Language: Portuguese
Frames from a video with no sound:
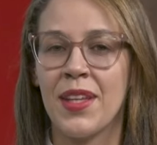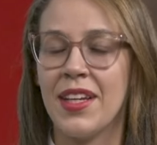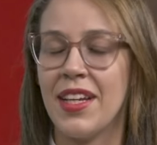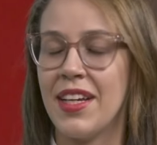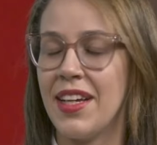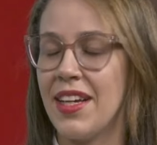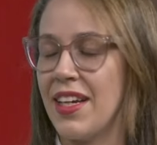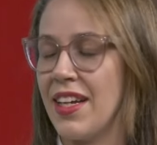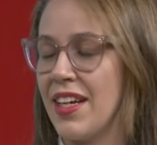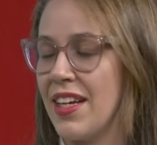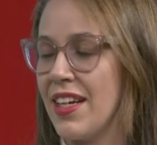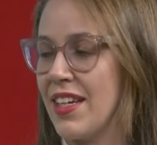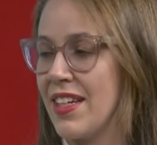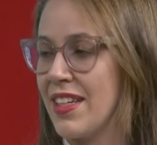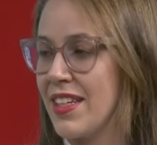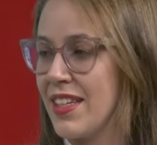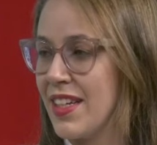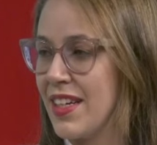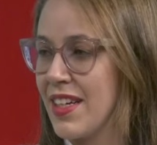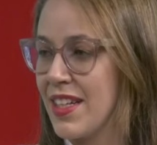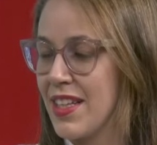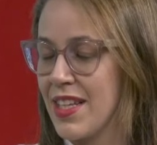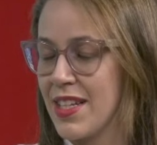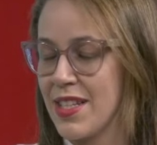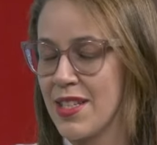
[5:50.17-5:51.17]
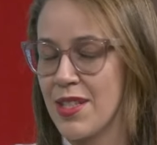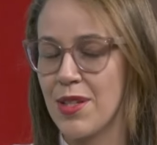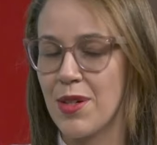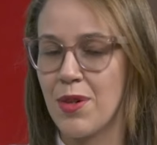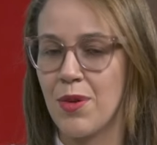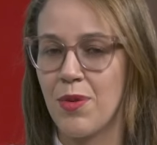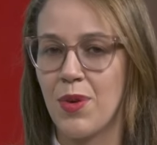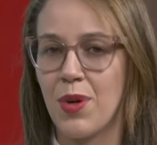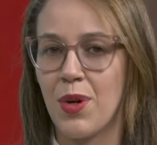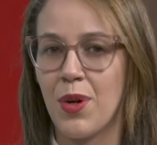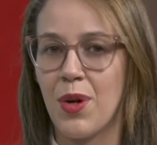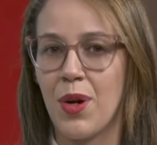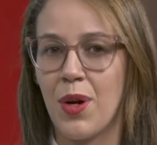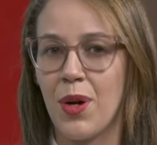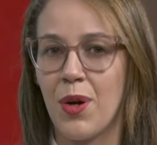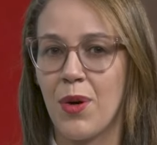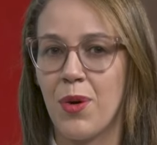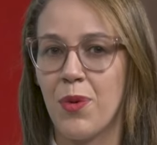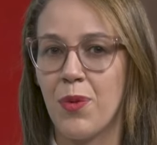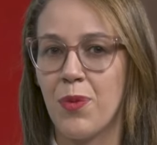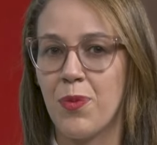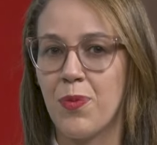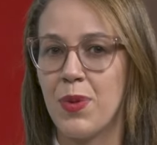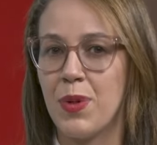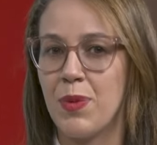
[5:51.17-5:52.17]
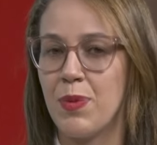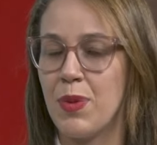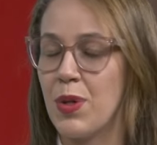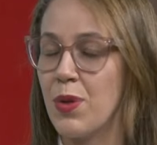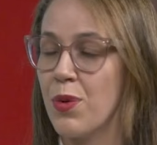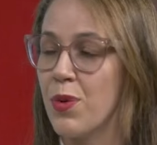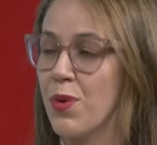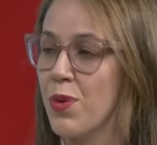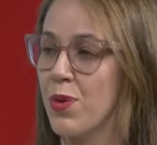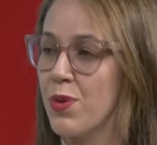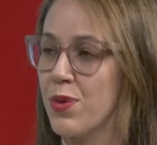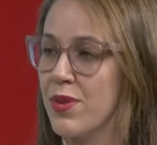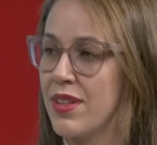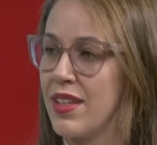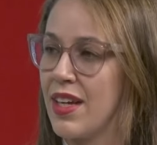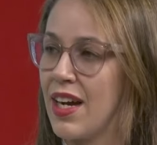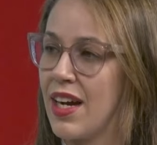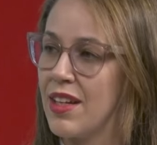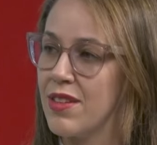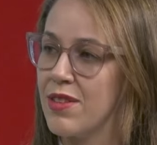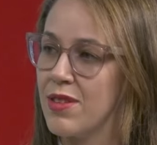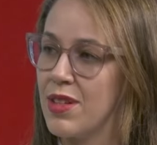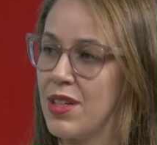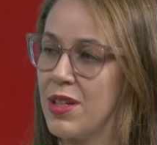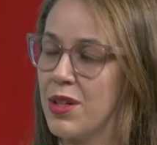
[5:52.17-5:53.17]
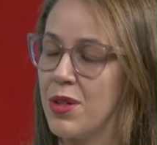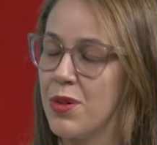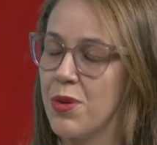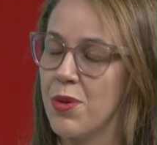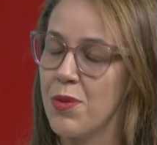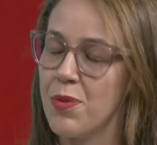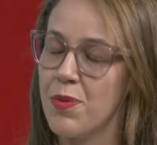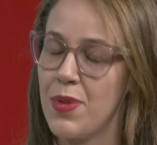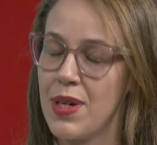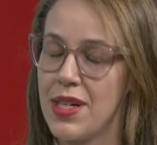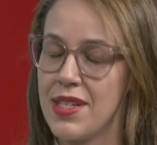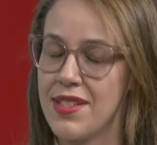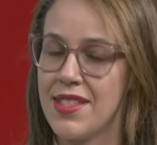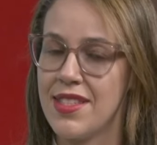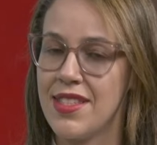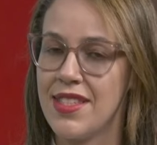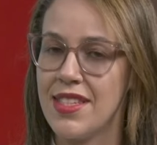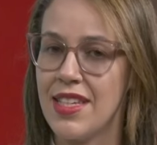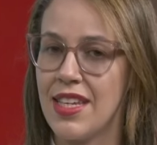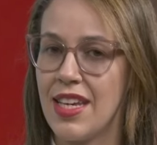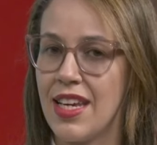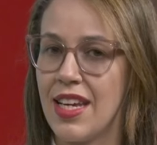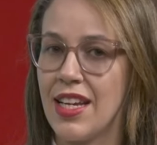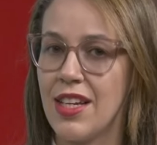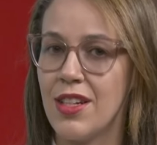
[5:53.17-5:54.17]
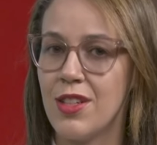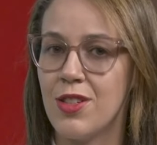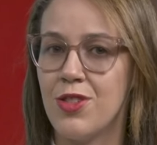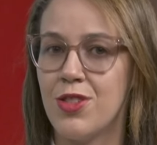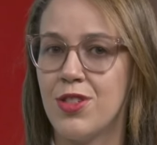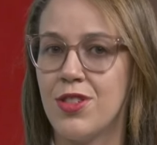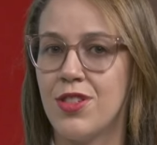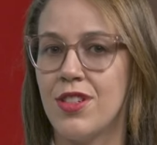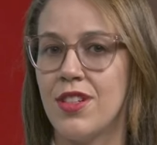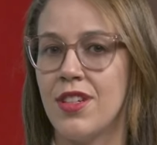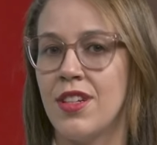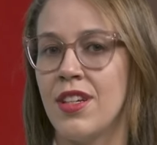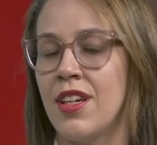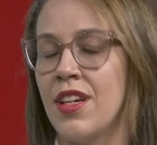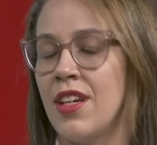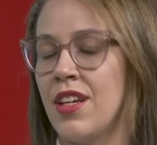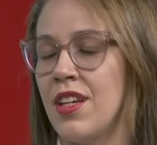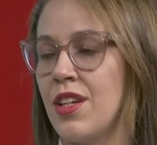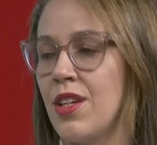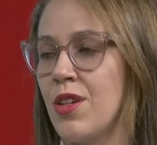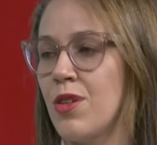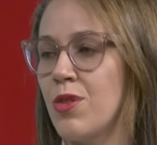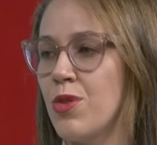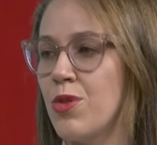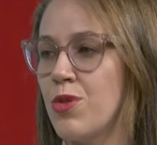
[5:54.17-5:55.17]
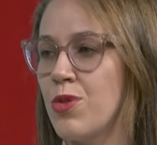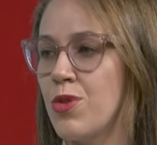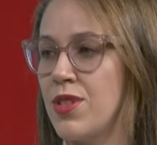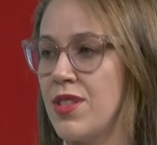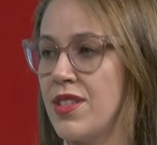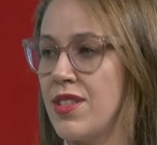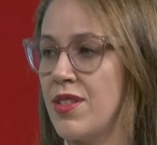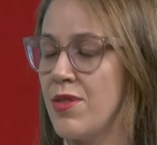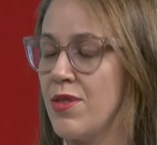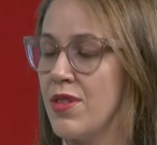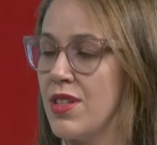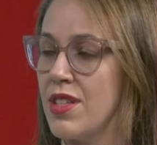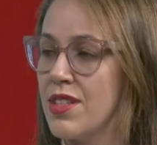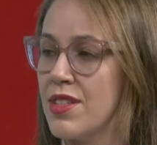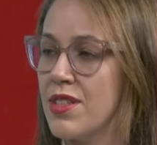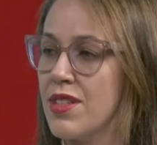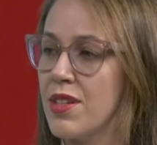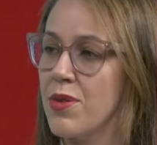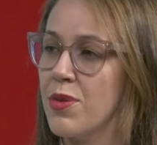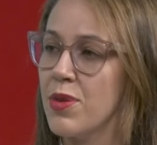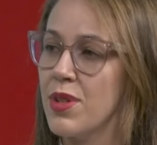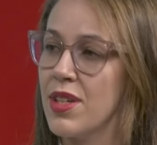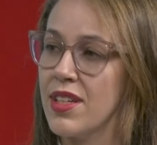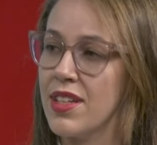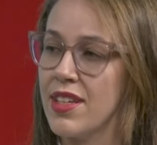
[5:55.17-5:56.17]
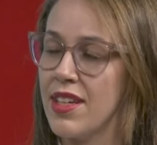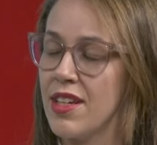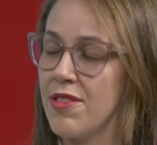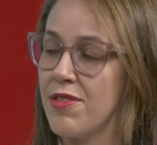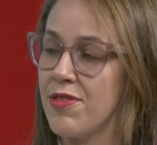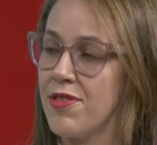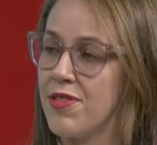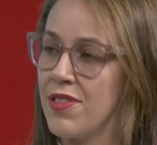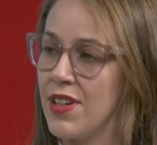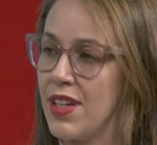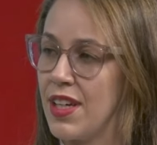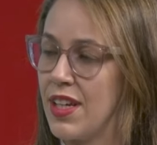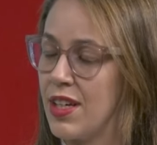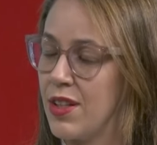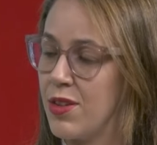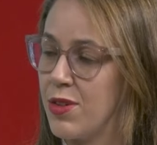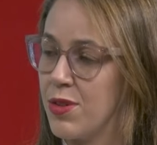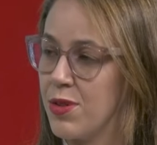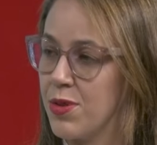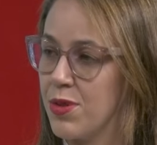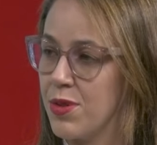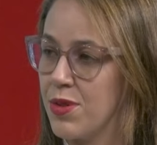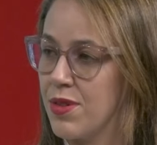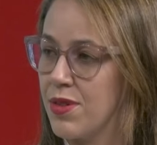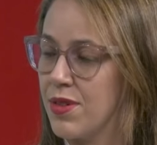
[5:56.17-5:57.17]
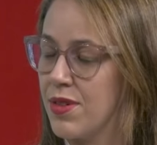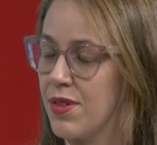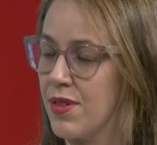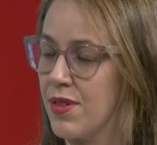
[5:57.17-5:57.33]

É, em relação ao, ao, primeiro contato ali com o paciente e o nutricionista, o que, que é feito?